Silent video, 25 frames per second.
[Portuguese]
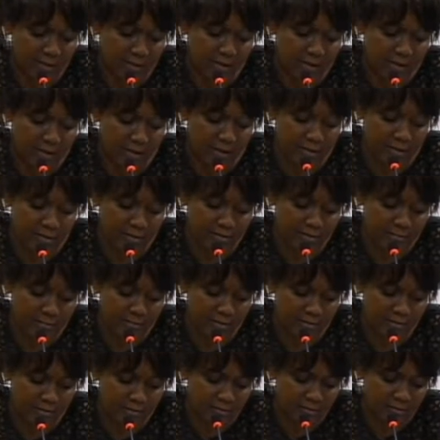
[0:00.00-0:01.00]
ainda
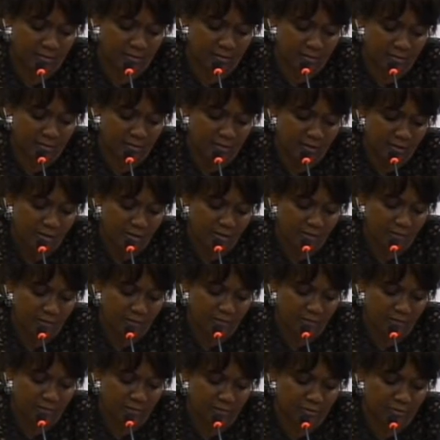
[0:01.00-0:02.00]
que
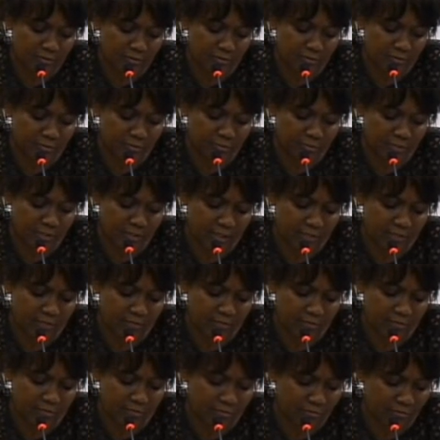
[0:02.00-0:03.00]
estendidos por 10
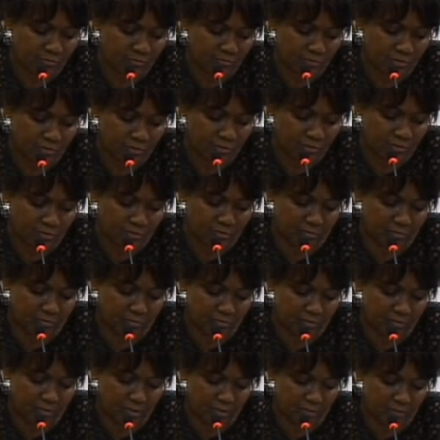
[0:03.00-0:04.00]
minutos o início dos
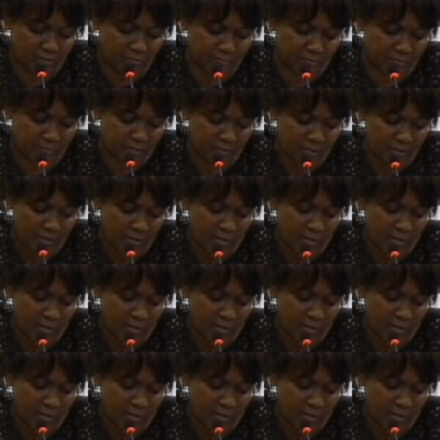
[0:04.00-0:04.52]
mesmos,